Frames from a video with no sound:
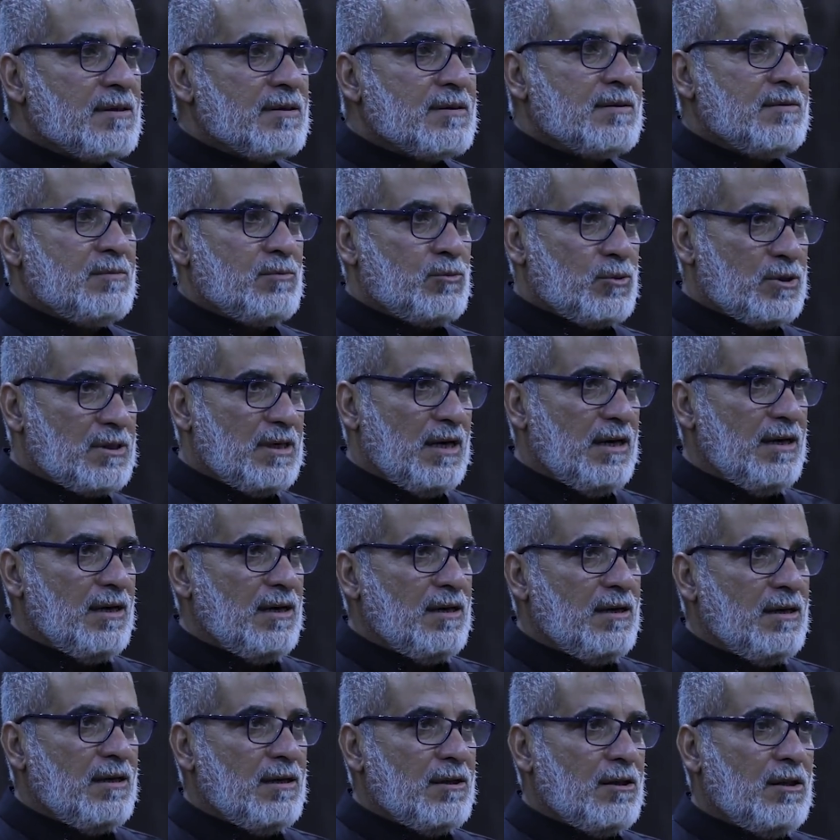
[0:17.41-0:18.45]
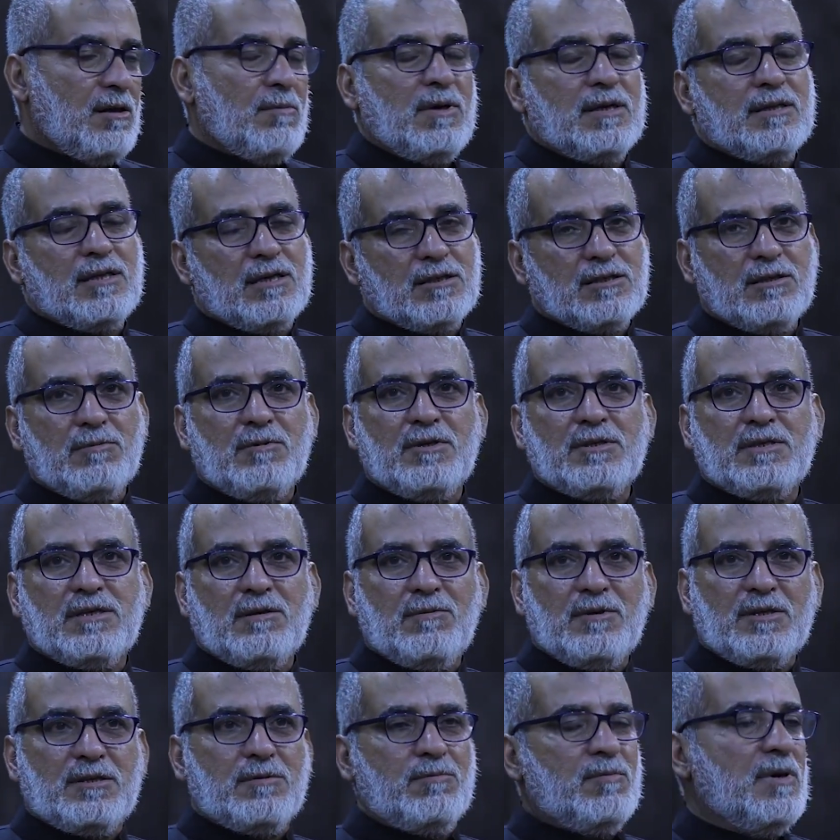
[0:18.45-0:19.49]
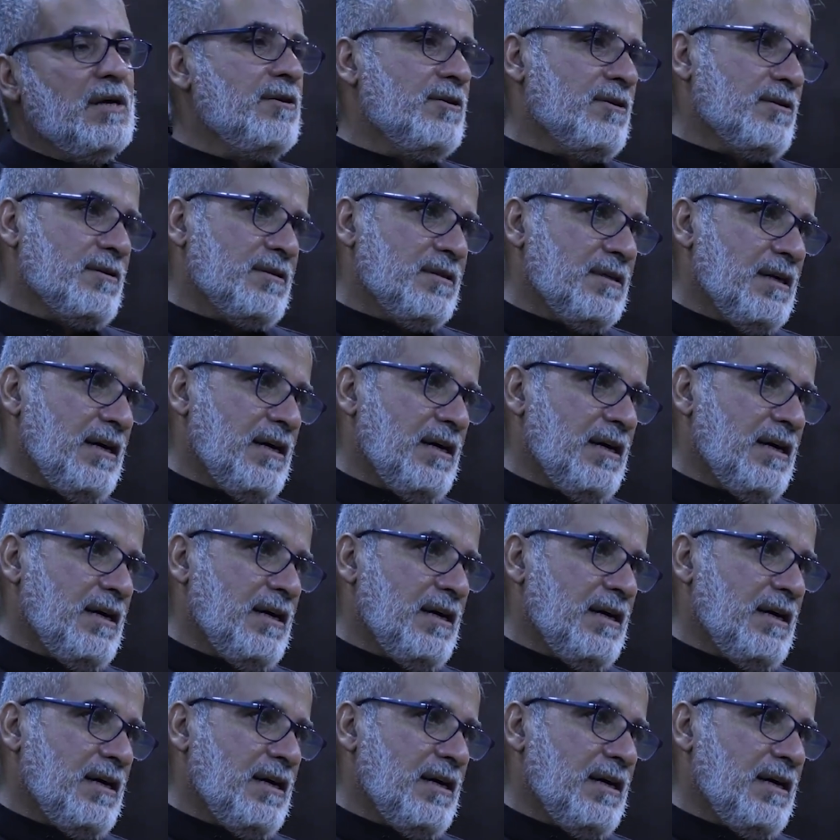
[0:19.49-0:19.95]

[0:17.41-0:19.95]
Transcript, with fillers: أي مو صحيح؟ أي. أنا أجيب لي سبلة مليون